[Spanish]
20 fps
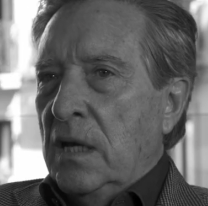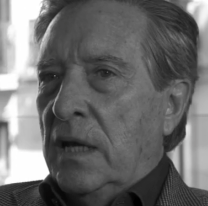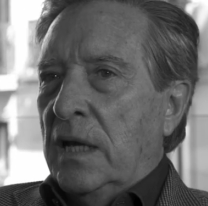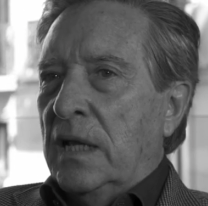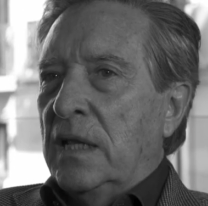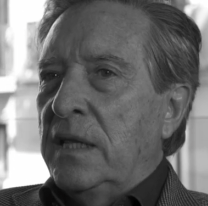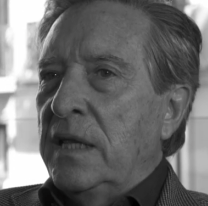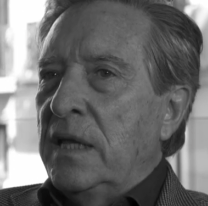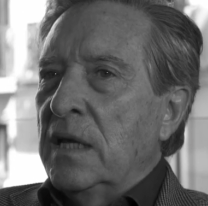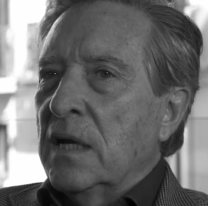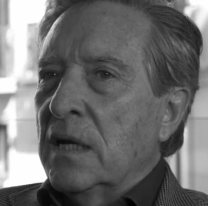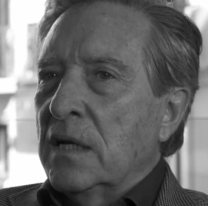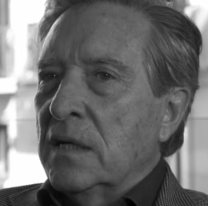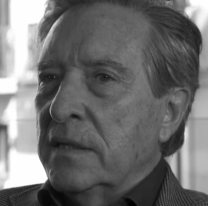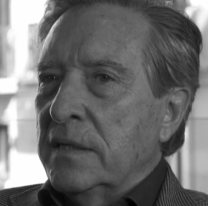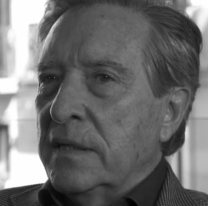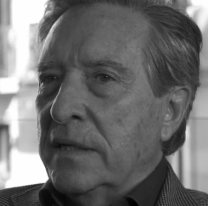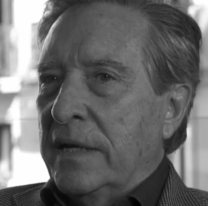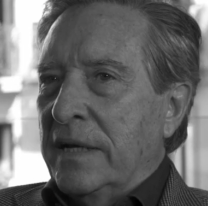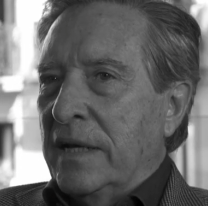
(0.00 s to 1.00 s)
el día
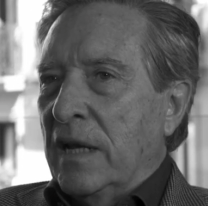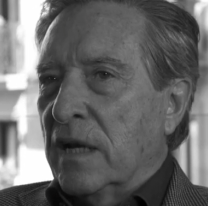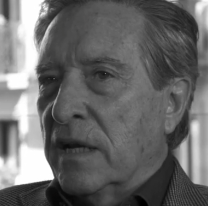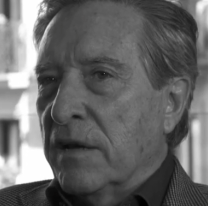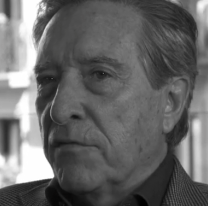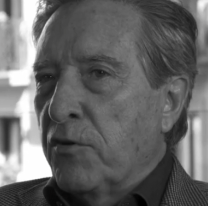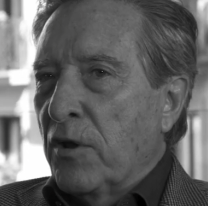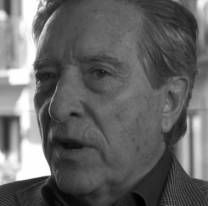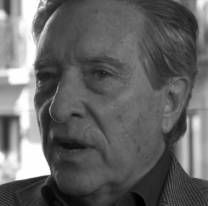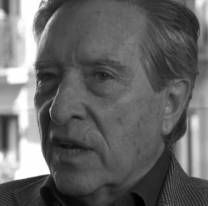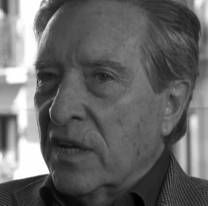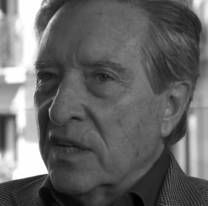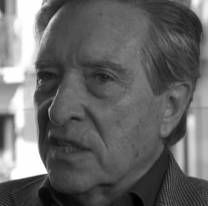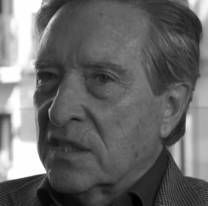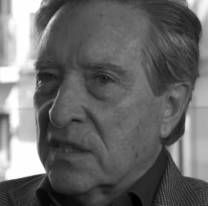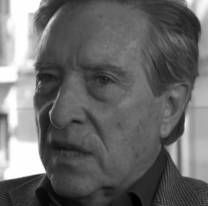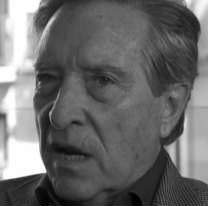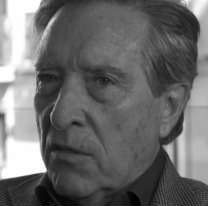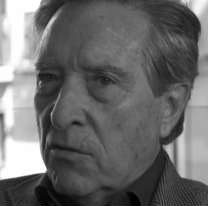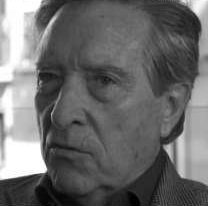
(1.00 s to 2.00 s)
en el que fui
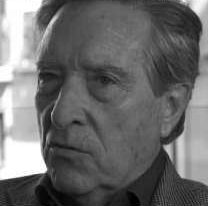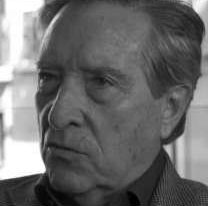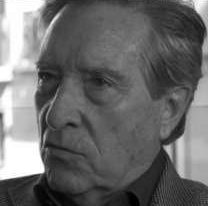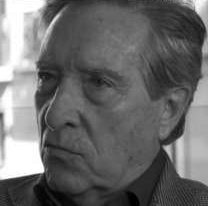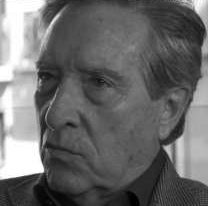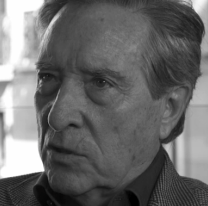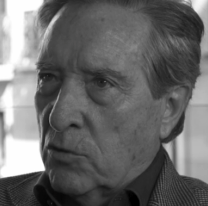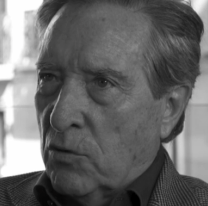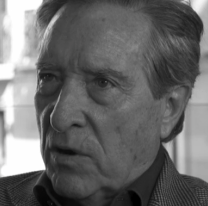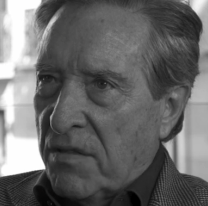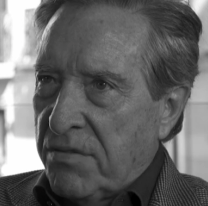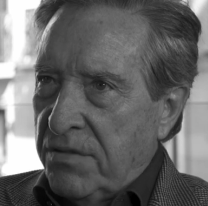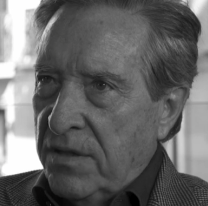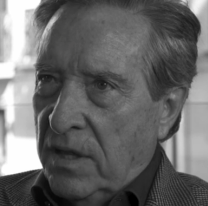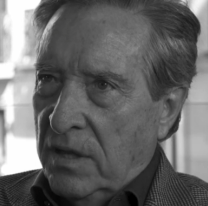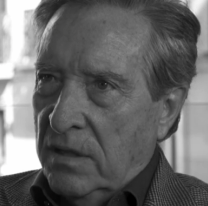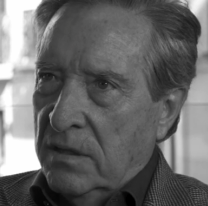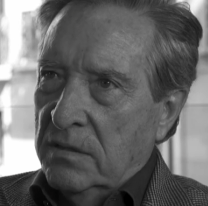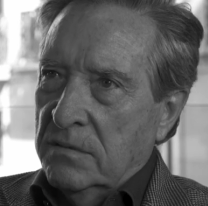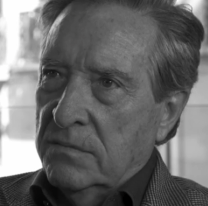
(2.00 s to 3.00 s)
registrado cuando
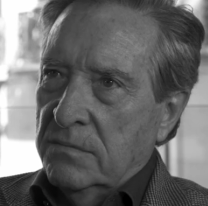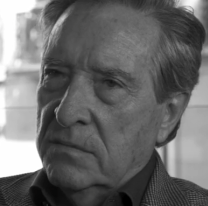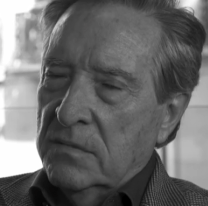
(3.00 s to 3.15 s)
nací,